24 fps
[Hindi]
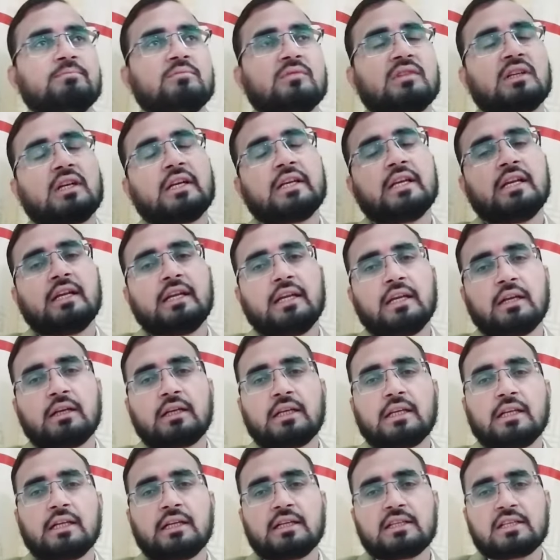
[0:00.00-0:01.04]
गज़ल है
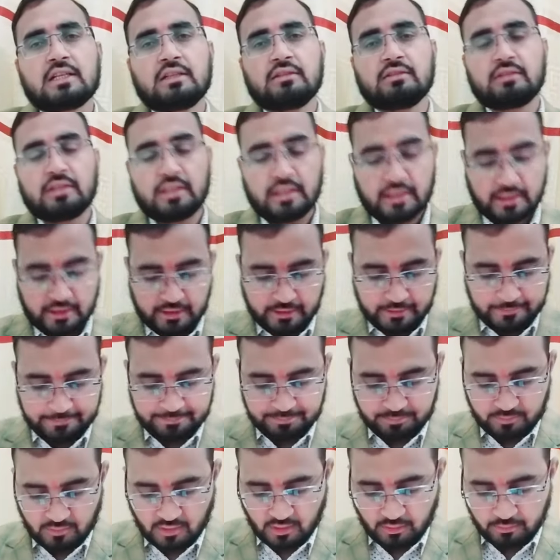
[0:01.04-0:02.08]
गज़ल के चंद शेर हैं
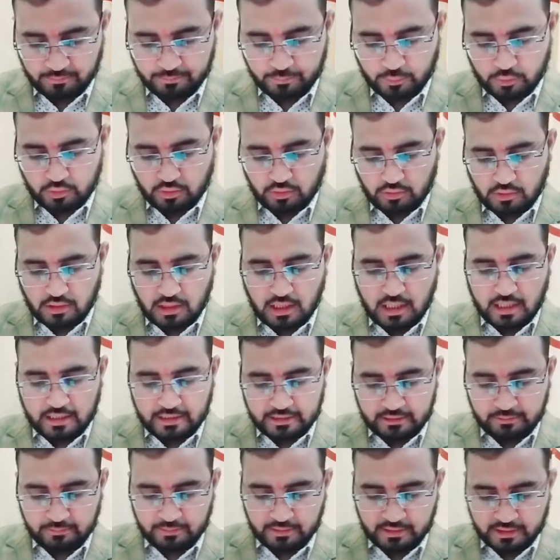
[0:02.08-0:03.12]
बुजुर्ग
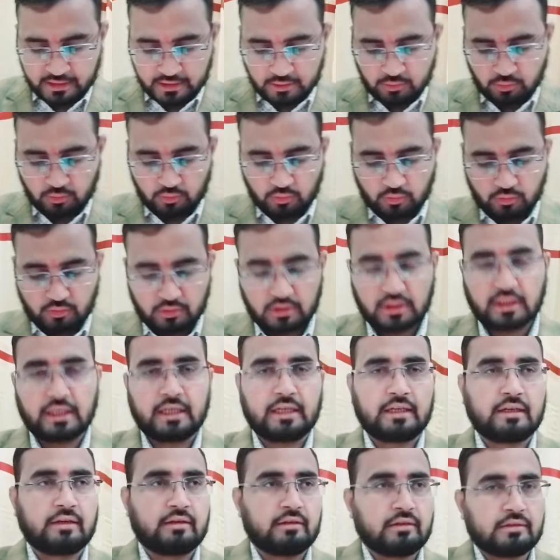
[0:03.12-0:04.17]
गाली भी दे तो सुनते
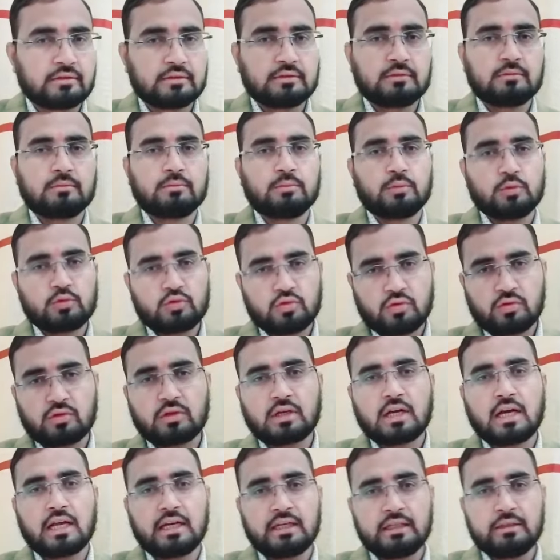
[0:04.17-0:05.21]
रहना बुजुर्ग
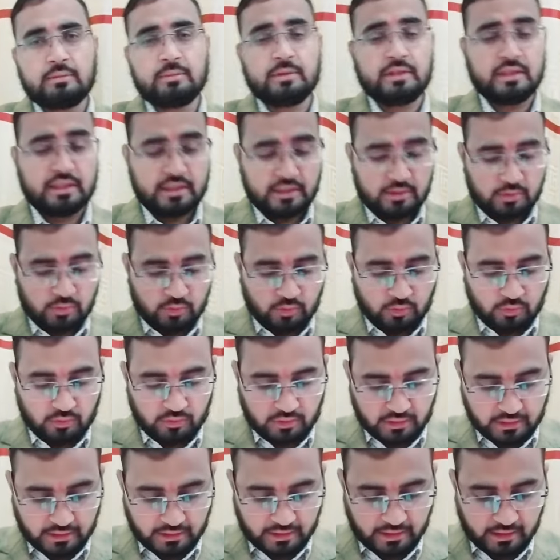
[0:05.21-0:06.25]
गाली भी दे तो
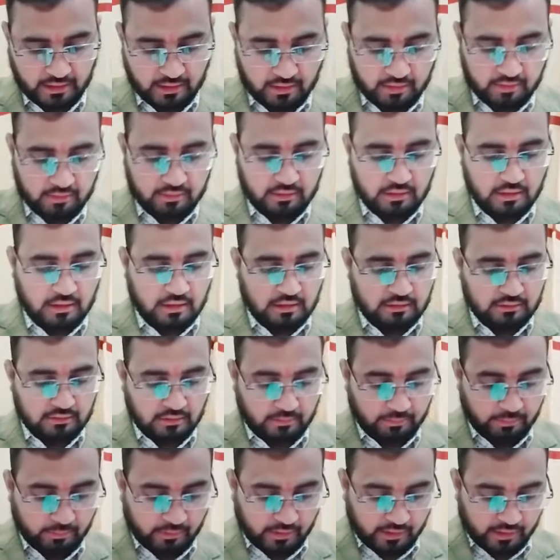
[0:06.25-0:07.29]
सुनते रहना
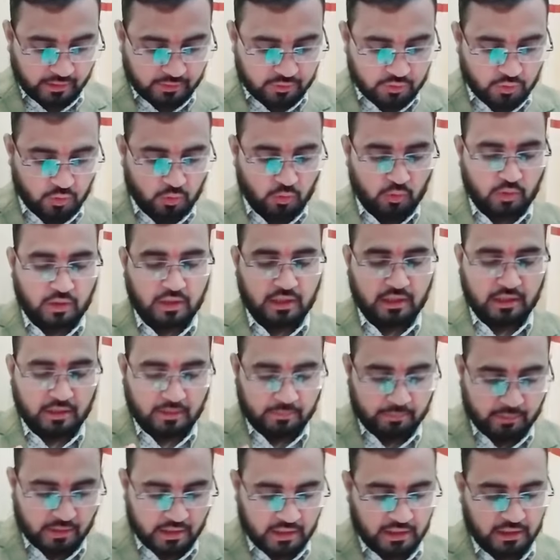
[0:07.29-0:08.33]
सपने छोटे
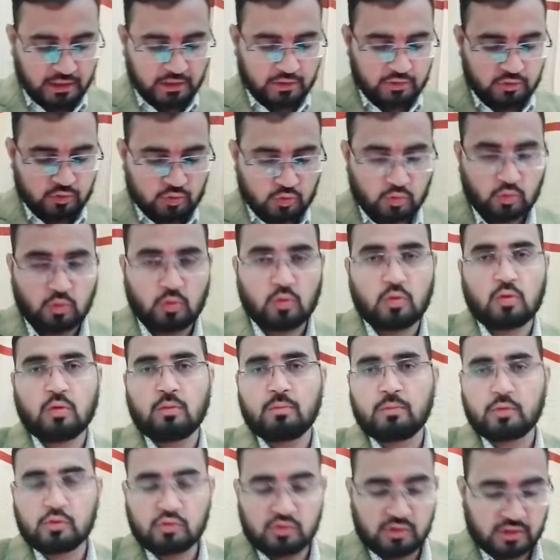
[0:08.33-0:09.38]
बड़े जो हों
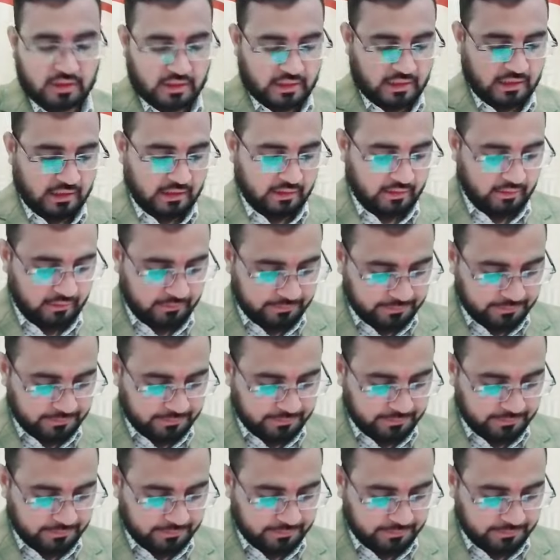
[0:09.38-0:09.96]
बुनते रहना